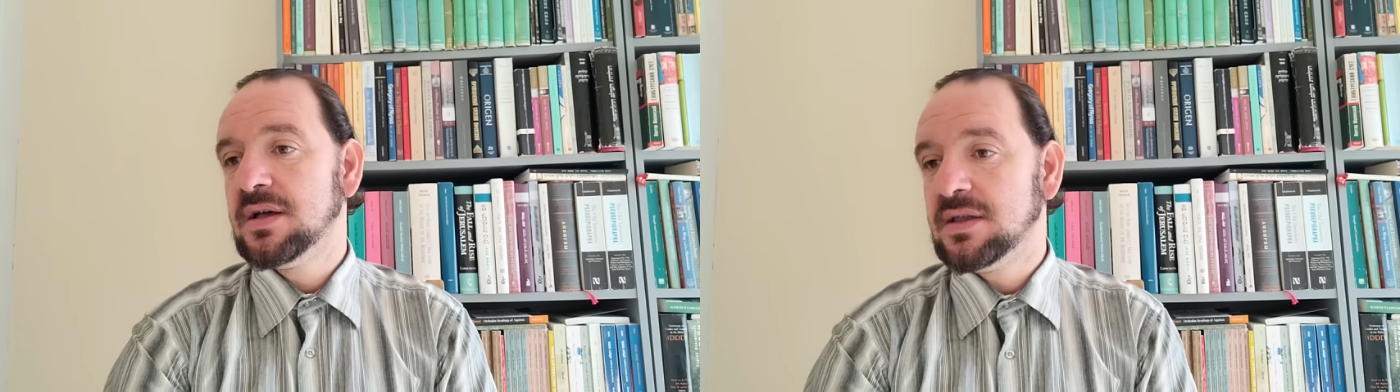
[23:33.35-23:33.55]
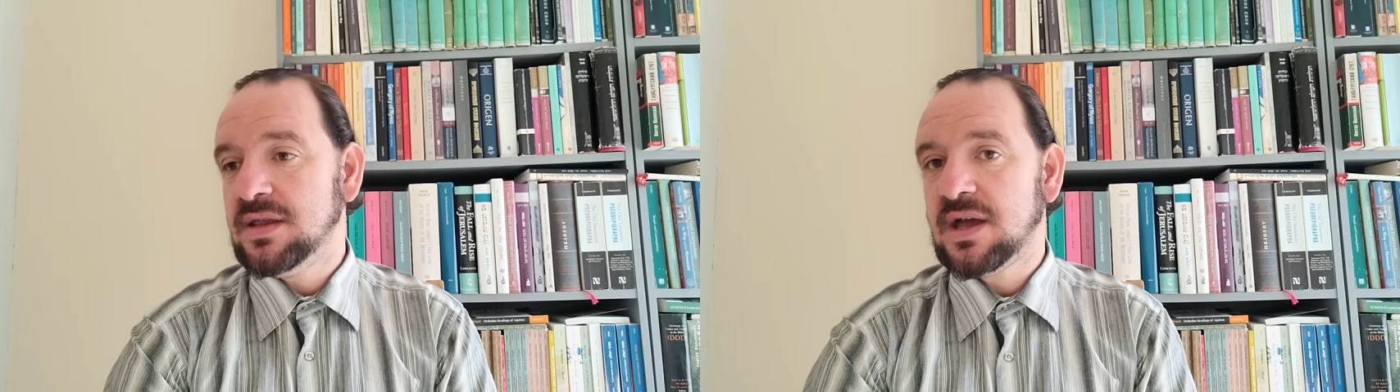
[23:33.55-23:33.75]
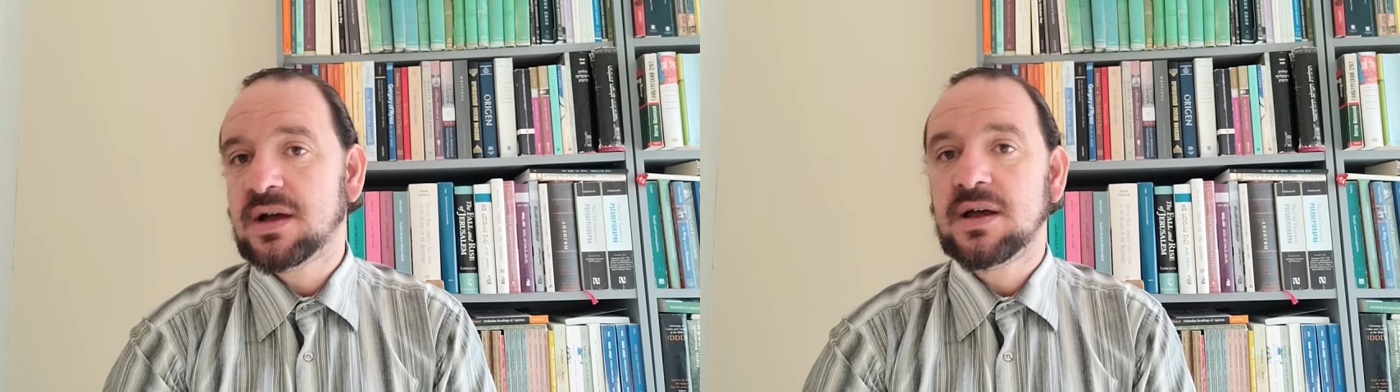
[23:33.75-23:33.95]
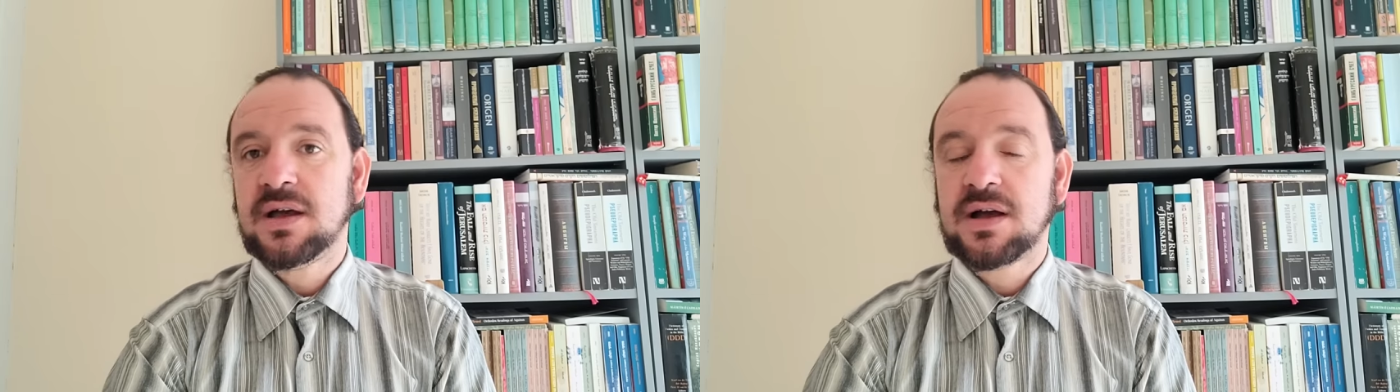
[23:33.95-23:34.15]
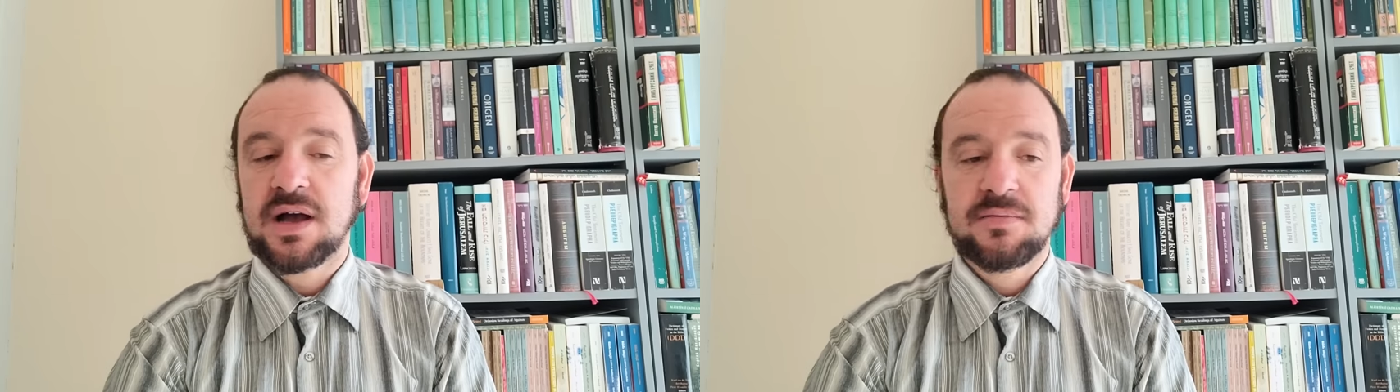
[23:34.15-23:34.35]

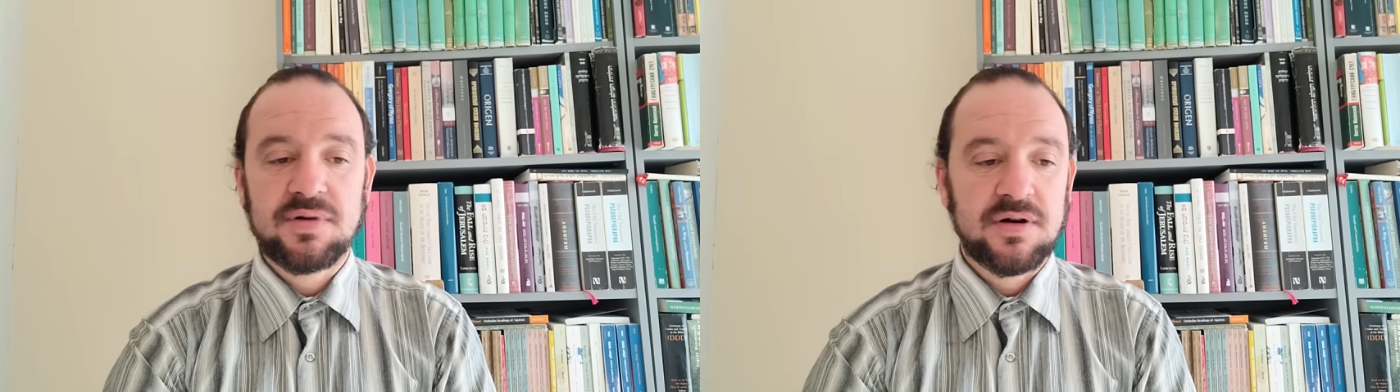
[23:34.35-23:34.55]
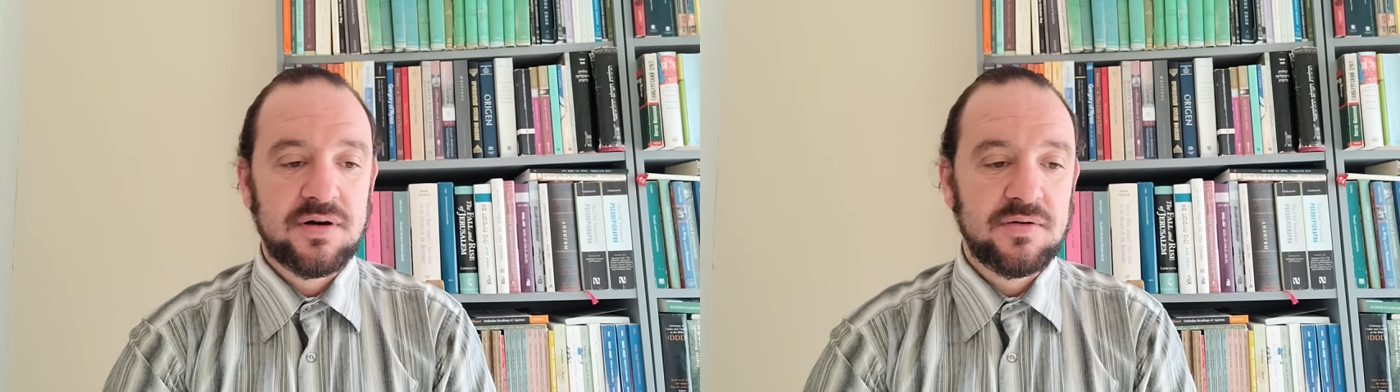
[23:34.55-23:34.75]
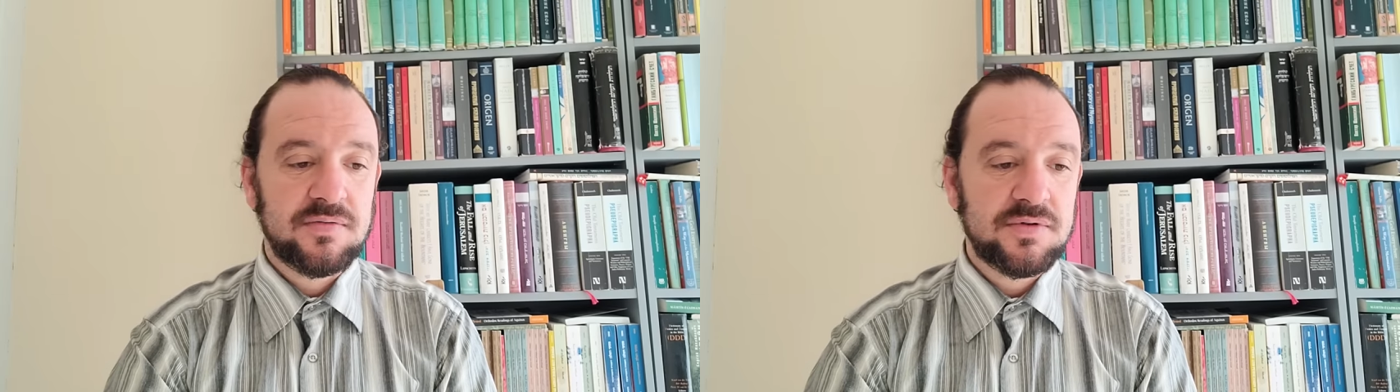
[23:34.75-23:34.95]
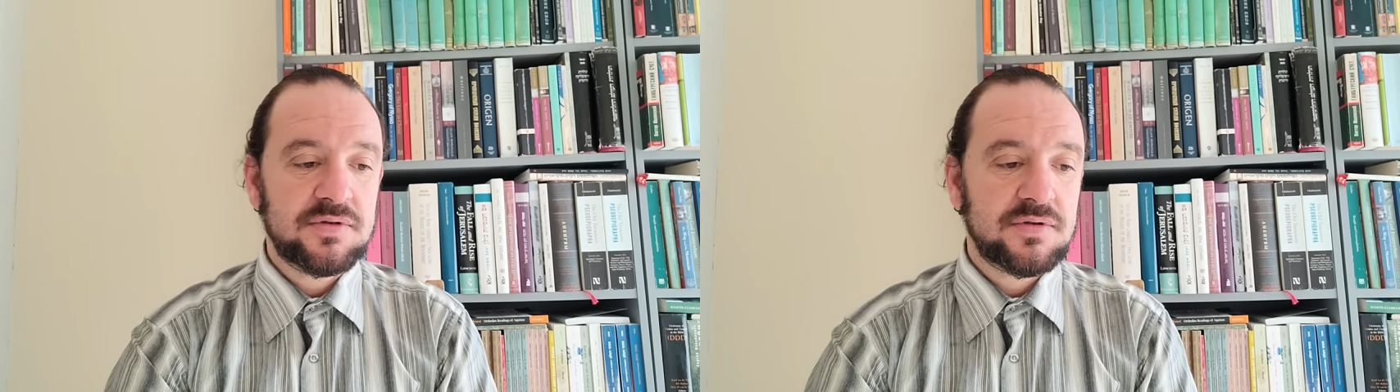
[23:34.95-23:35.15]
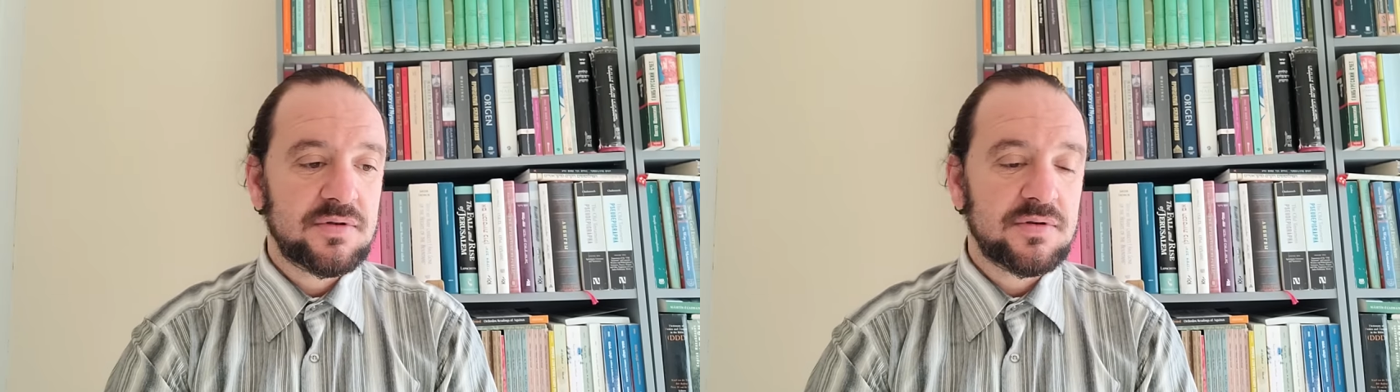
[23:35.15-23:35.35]
некое как бы
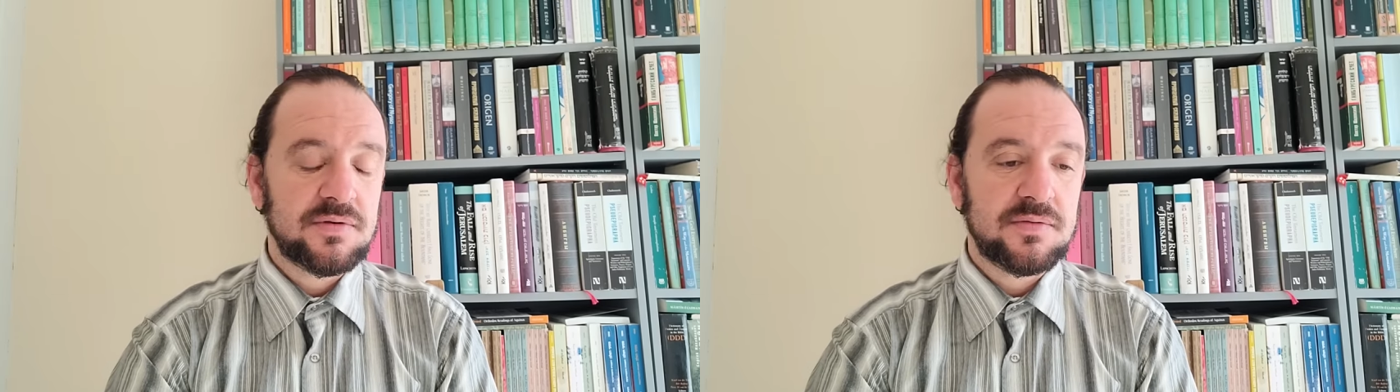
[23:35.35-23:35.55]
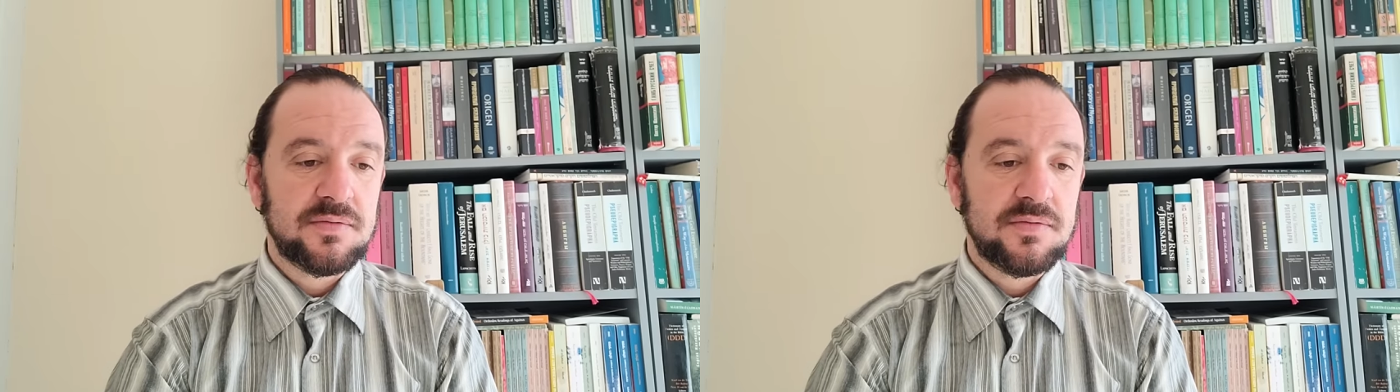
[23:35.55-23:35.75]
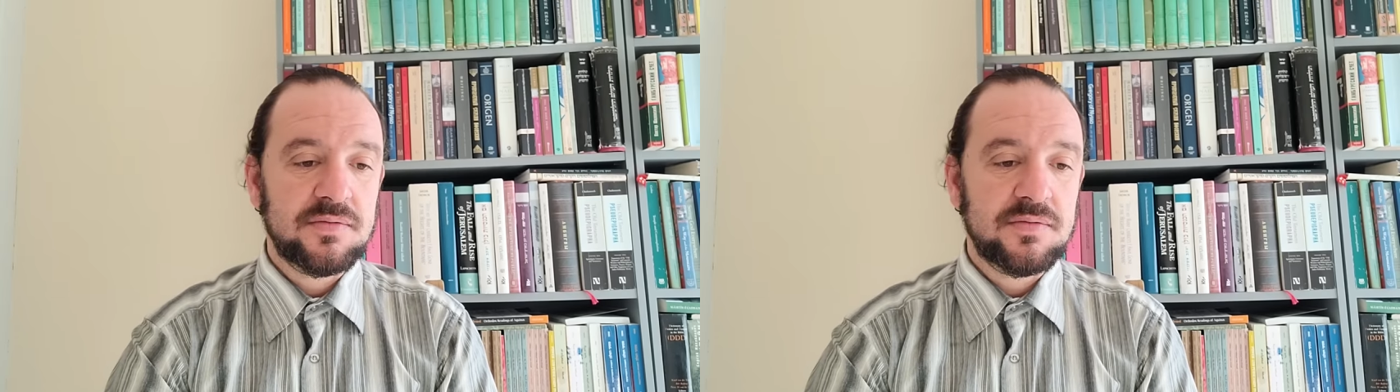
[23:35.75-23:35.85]
вот э,